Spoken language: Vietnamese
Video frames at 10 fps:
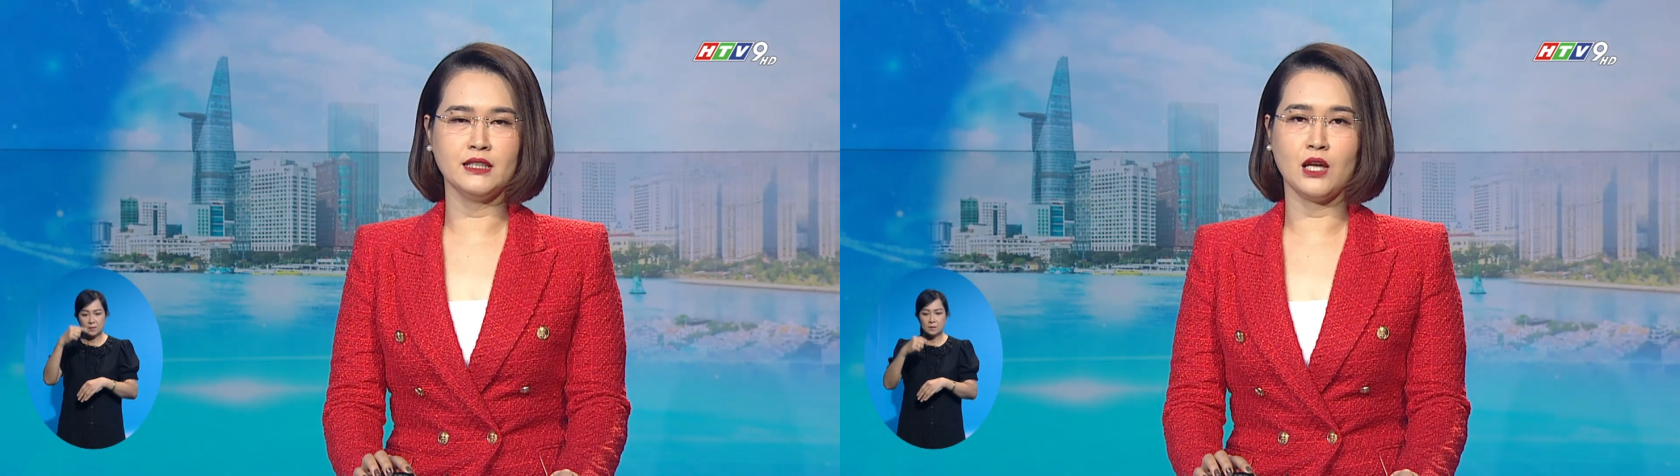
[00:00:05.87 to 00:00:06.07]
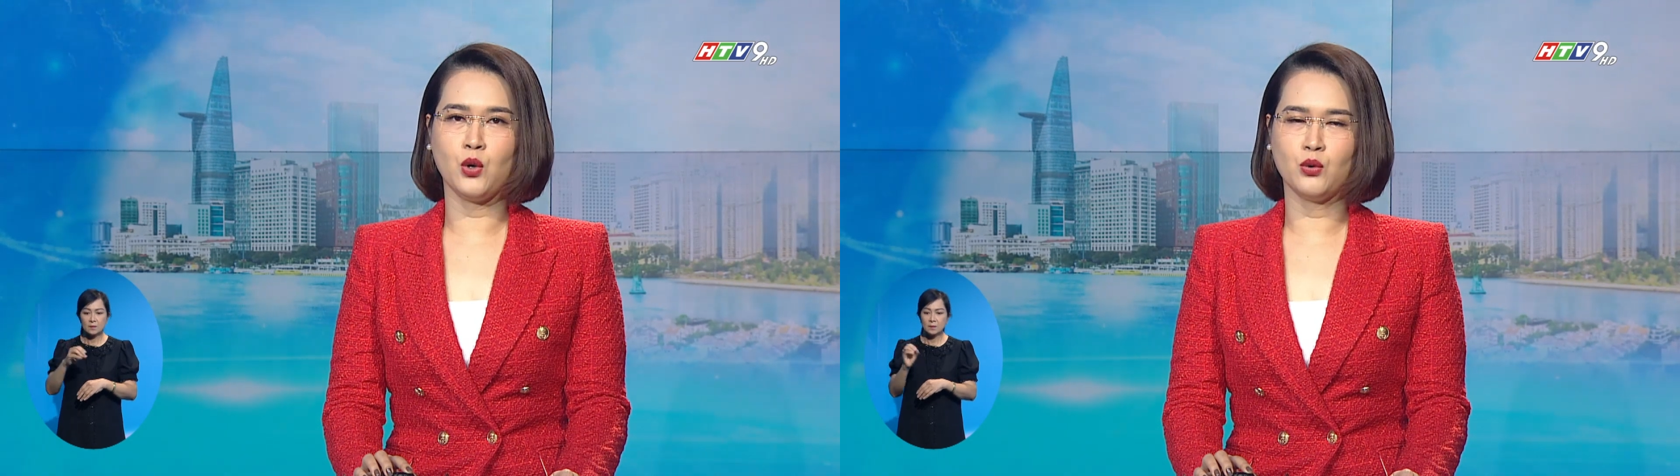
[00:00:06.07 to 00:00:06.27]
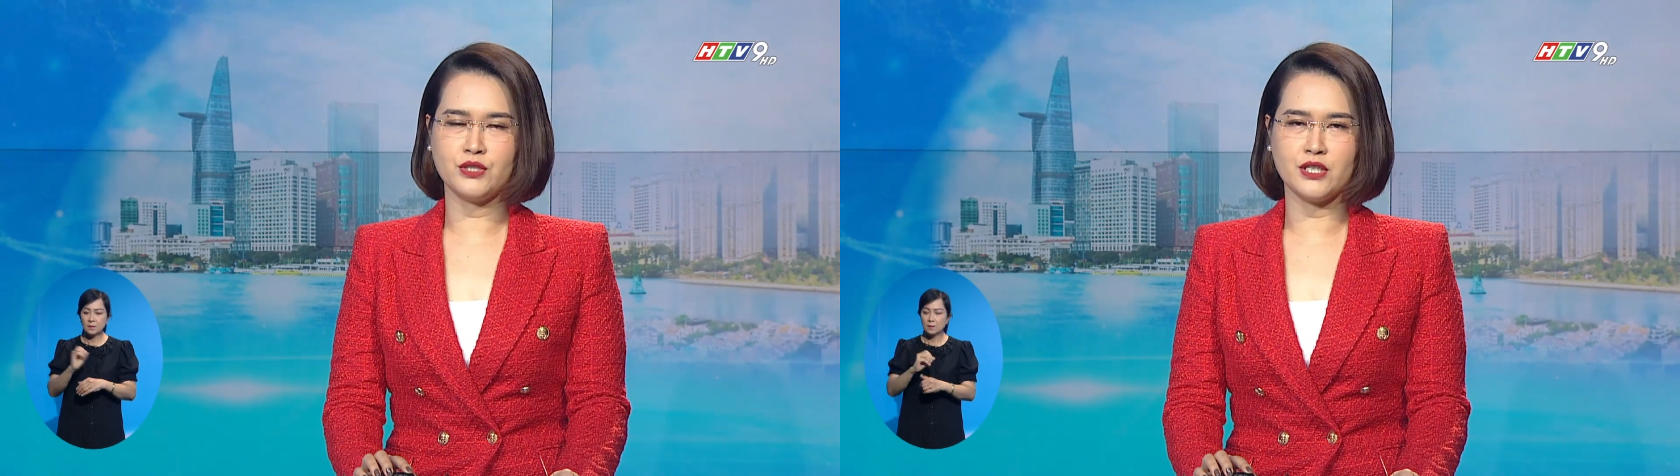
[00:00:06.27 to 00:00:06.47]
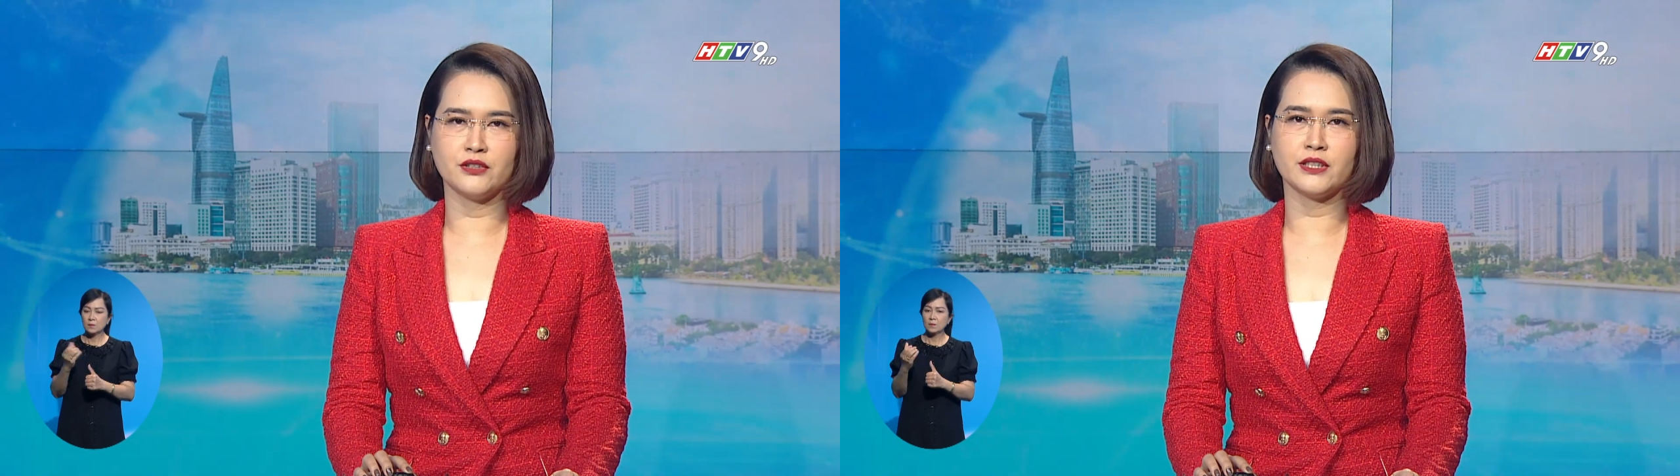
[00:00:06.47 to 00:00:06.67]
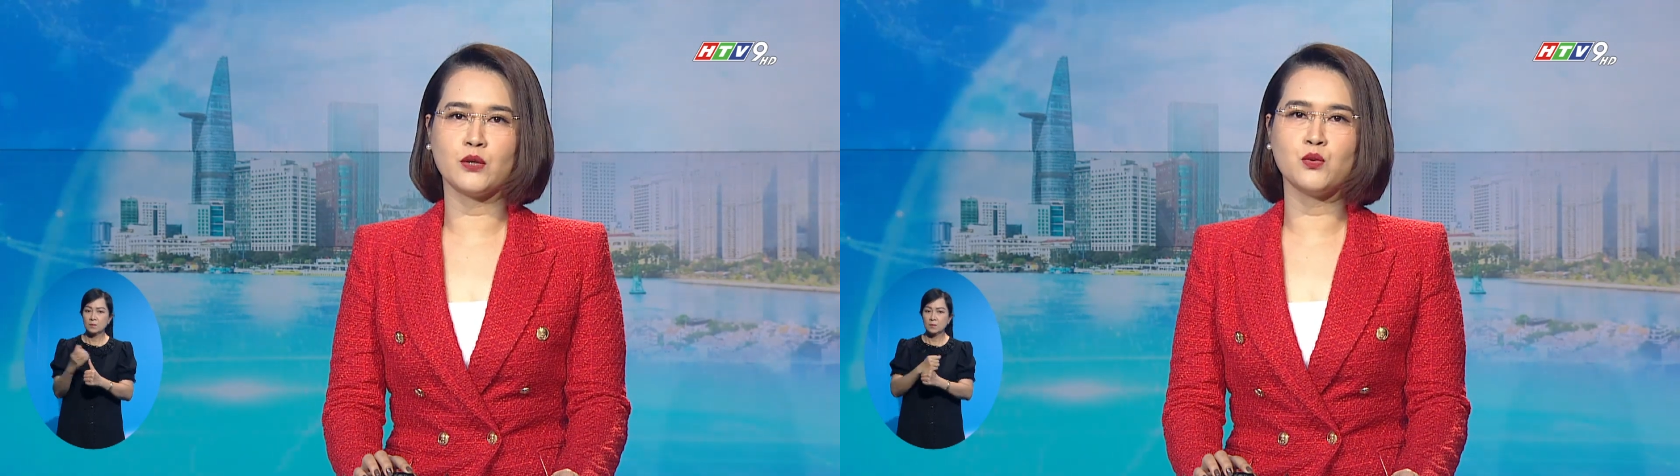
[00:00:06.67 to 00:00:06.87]
là hỗ
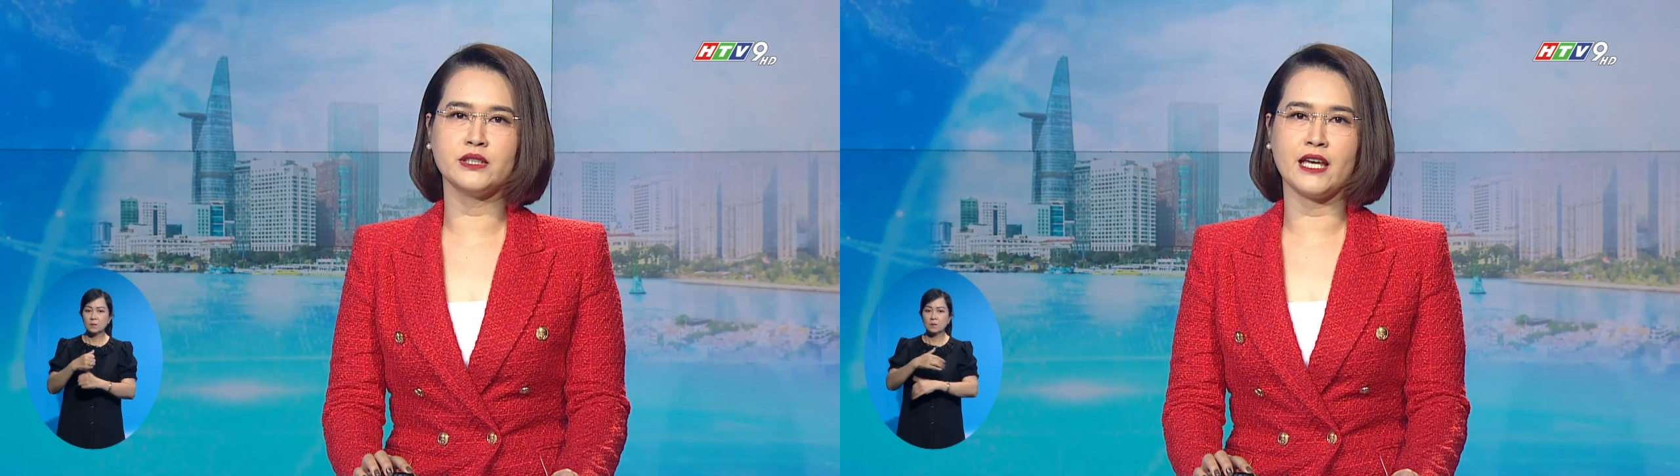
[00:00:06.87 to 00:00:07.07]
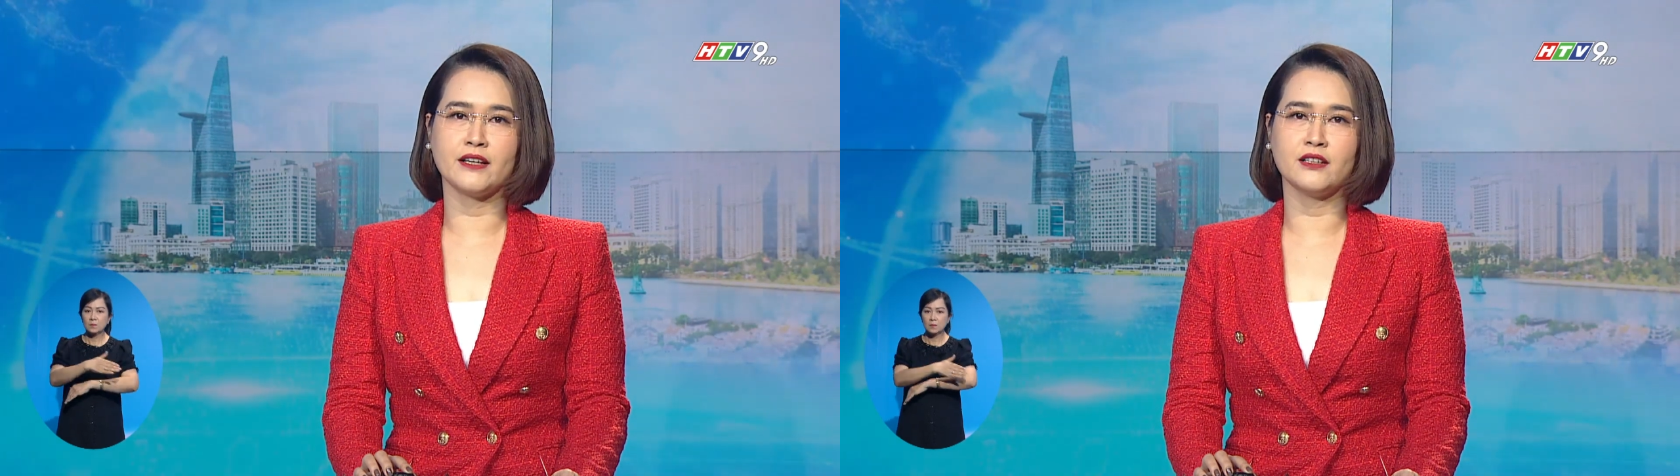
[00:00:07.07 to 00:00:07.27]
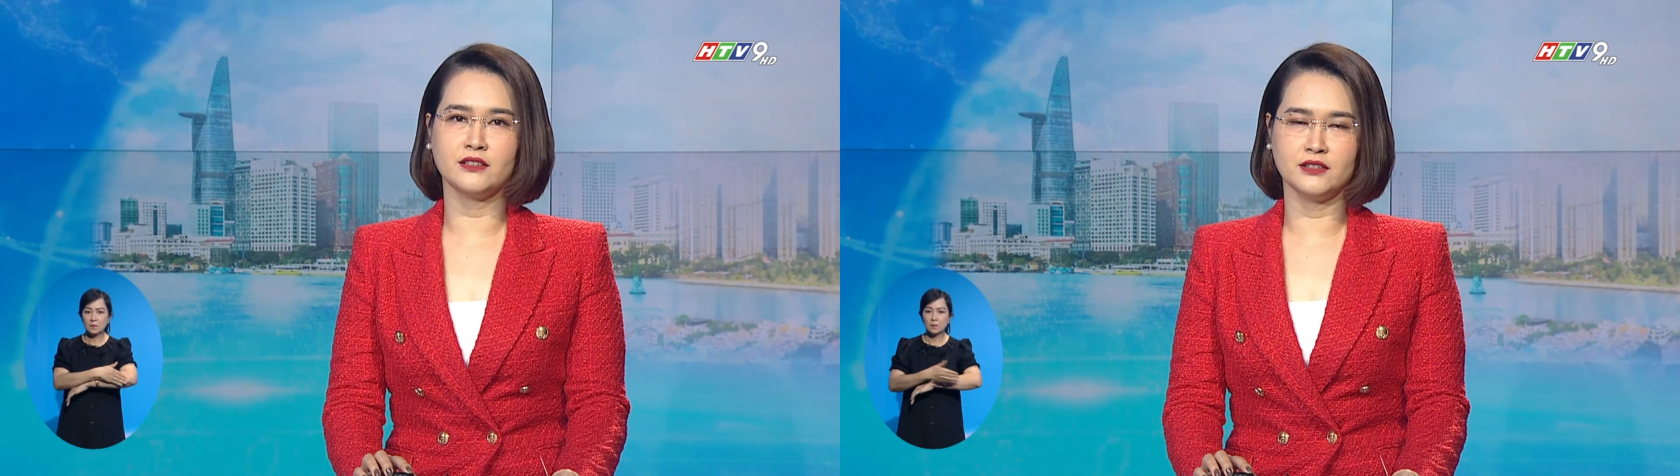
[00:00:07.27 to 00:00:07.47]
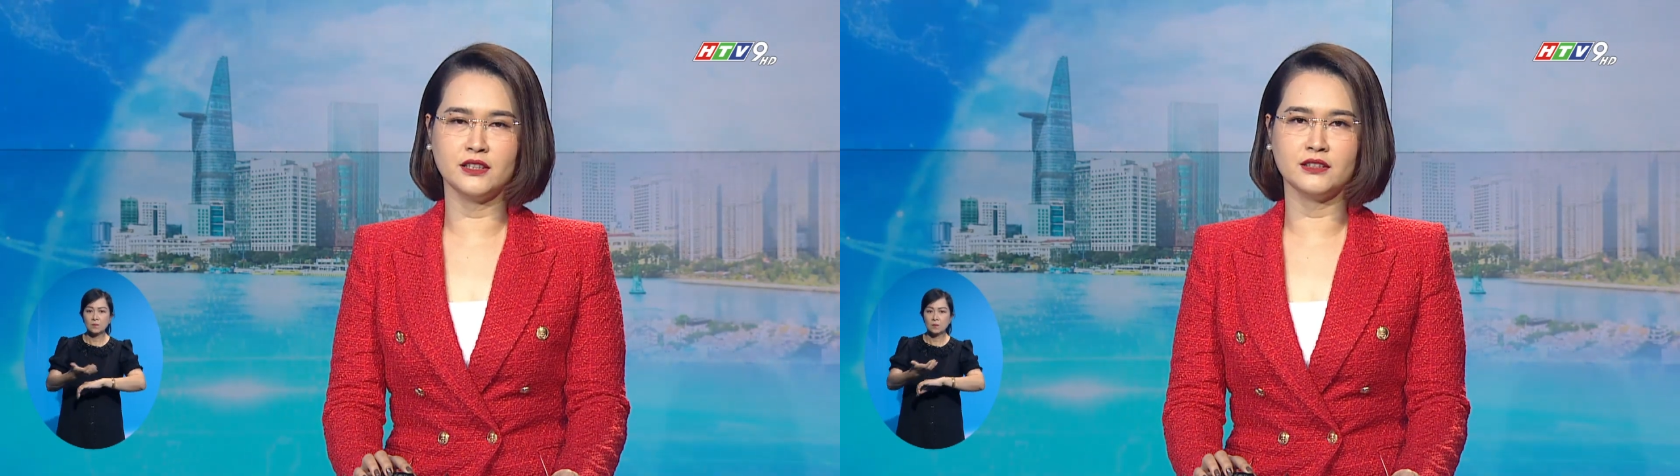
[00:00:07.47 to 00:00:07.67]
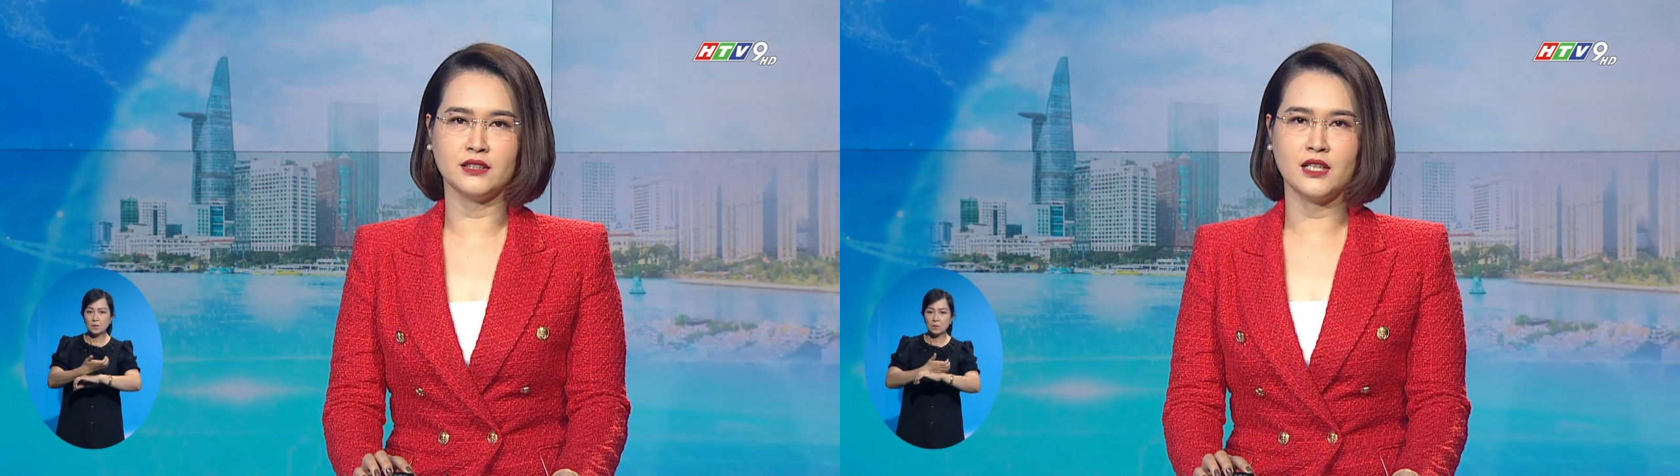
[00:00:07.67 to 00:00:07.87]
trợ cho các quốc gia cần lương
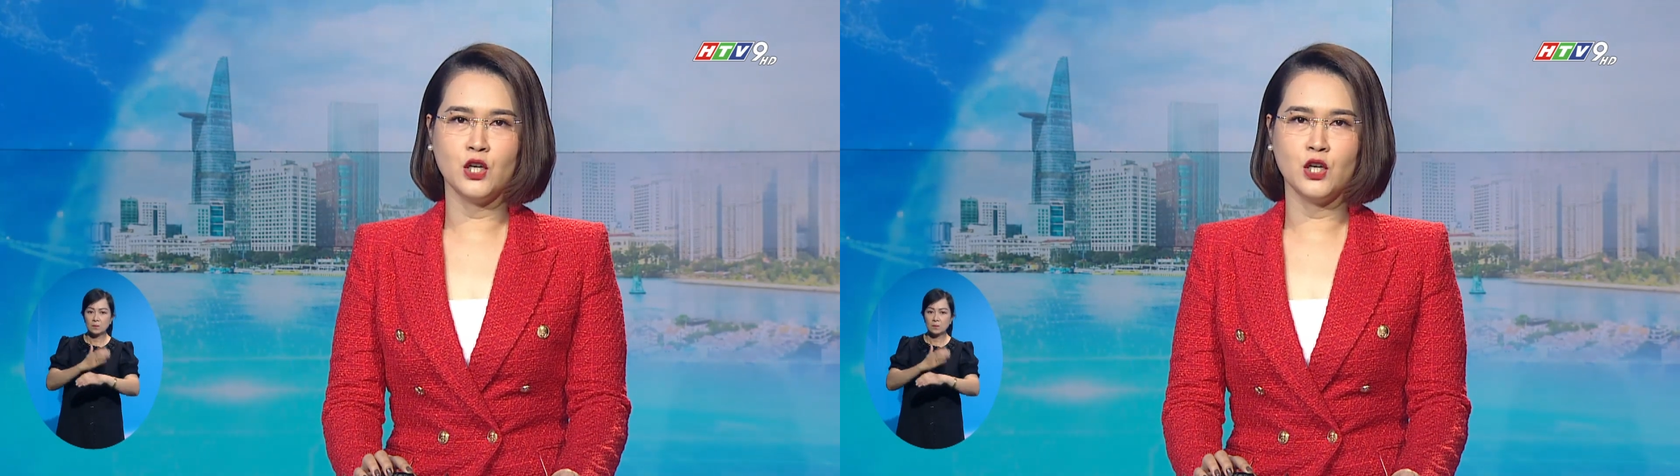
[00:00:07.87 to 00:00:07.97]
thực.